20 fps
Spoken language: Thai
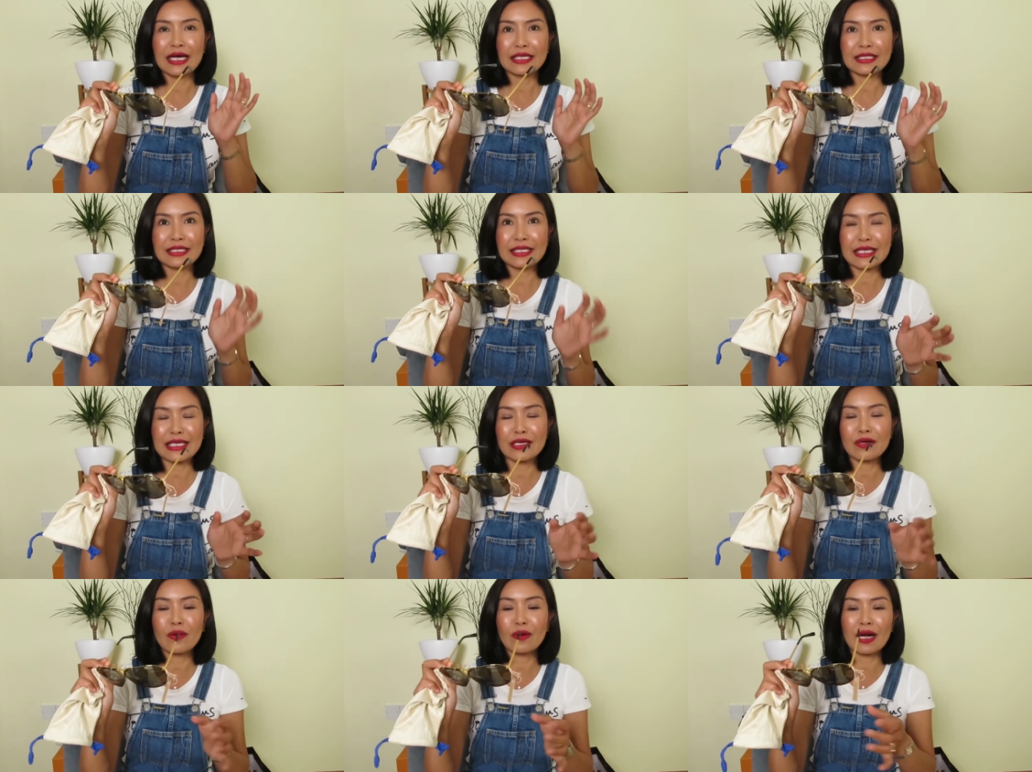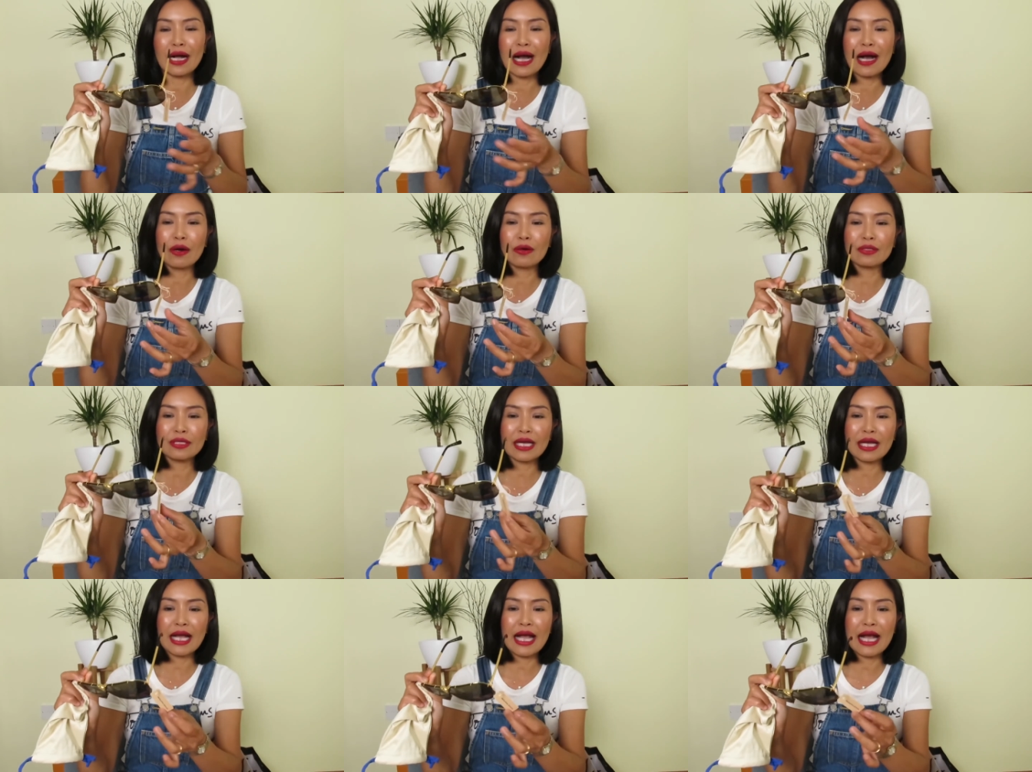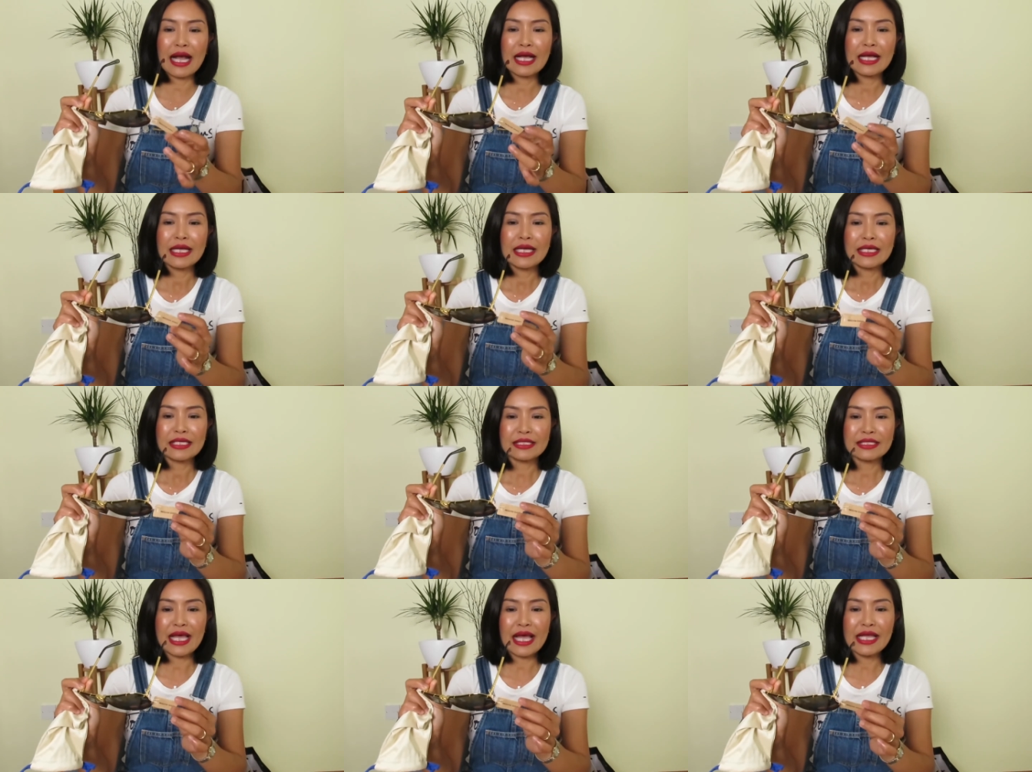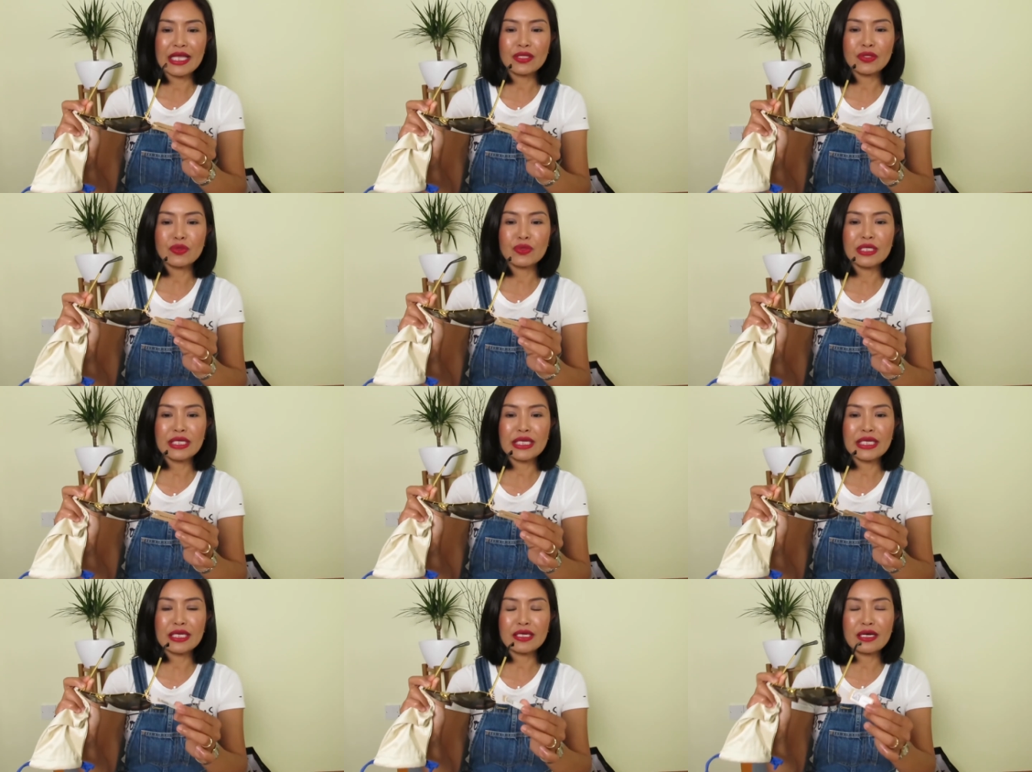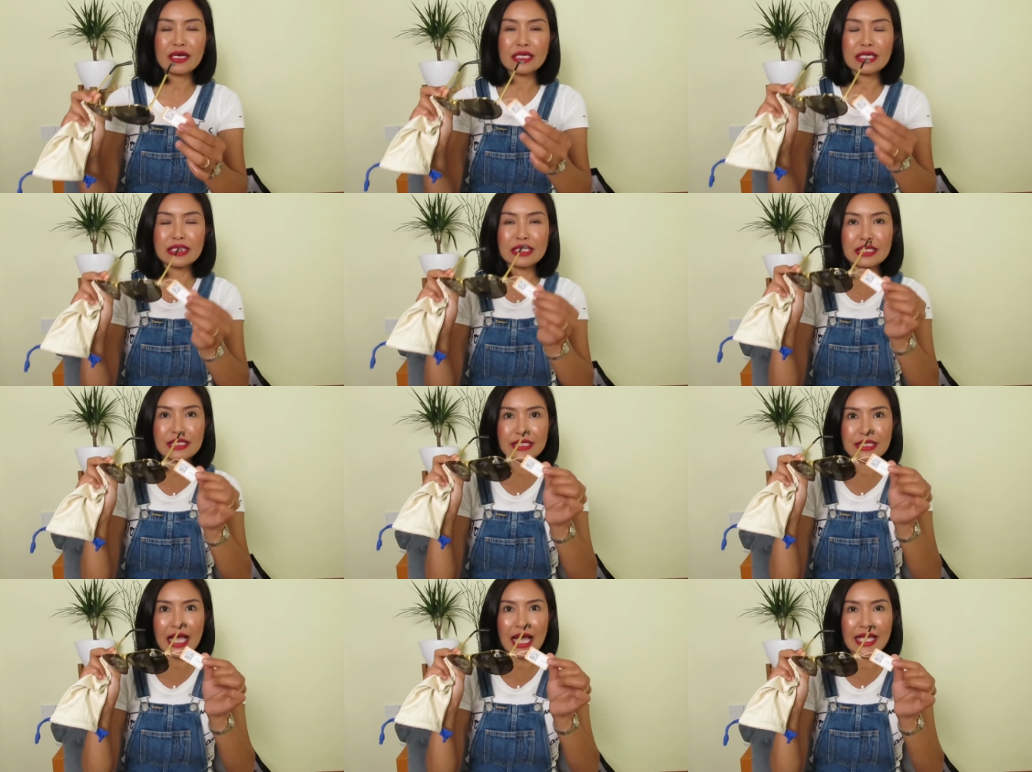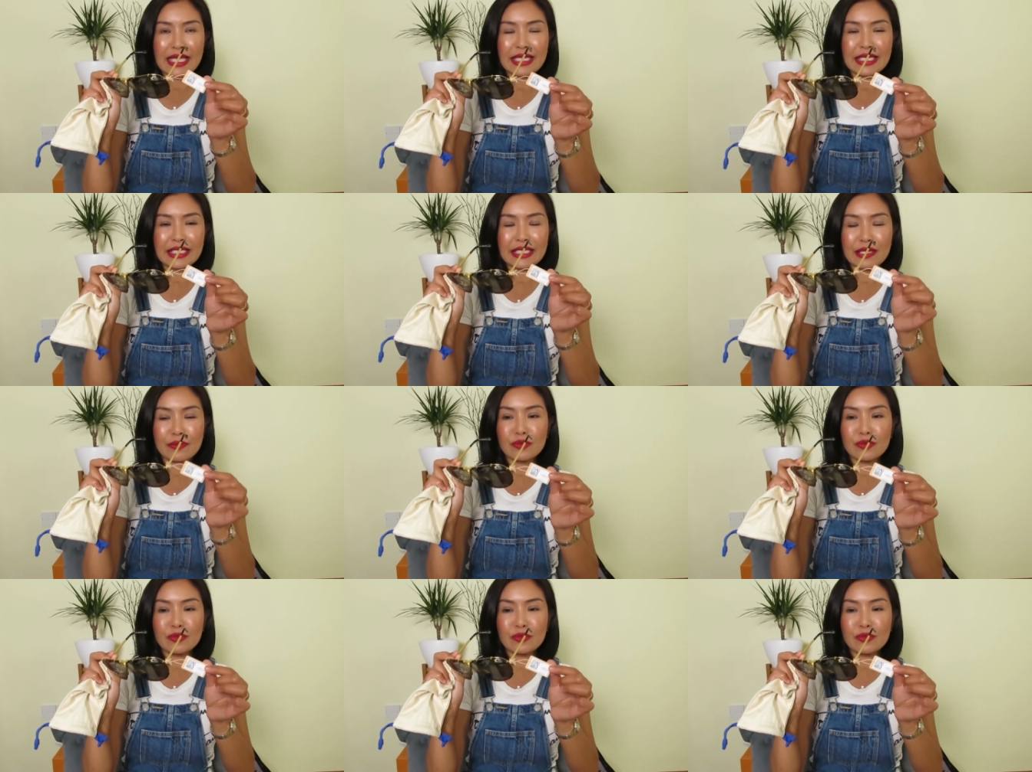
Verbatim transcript: สีของเขานะคะ ไซส์ตัวนี้ก็คือไซส์